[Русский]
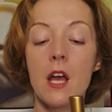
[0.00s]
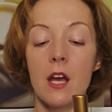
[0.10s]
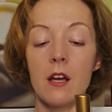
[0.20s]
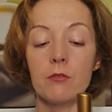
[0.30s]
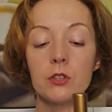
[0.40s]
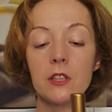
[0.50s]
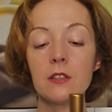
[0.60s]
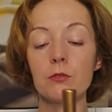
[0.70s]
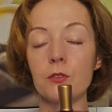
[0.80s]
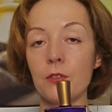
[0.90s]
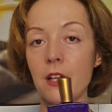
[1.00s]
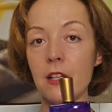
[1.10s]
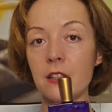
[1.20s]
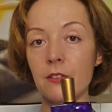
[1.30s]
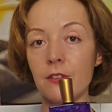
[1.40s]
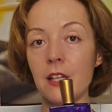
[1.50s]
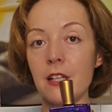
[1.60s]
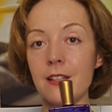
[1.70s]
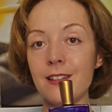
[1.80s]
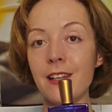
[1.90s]
Э, вот эта вот фиолетовая
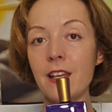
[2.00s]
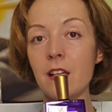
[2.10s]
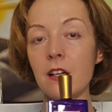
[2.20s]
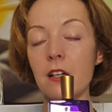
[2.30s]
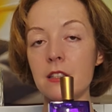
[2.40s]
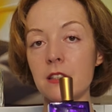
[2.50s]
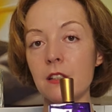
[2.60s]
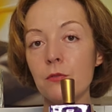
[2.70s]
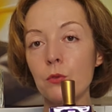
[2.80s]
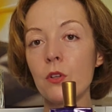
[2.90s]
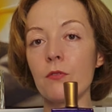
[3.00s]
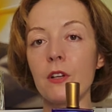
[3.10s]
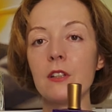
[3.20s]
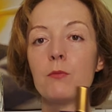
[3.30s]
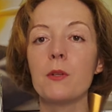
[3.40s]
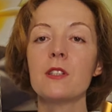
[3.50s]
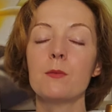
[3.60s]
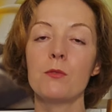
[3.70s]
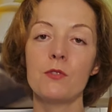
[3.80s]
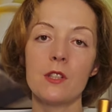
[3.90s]
линейка солифлоров, она, в
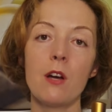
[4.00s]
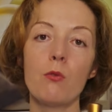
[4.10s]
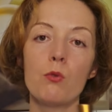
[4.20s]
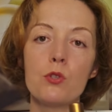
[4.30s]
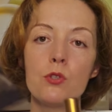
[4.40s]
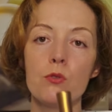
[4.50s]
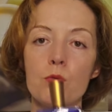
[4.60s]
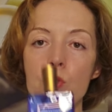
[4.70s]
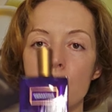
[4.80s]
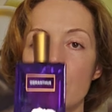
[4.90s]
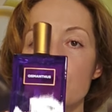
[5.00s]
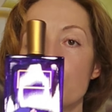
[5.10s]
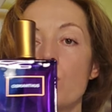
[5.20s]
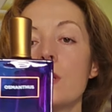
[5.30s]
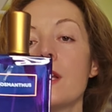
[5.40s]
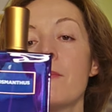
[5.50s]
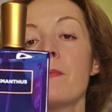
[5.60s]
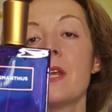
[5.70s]
принципе, вся очень и очень достойная.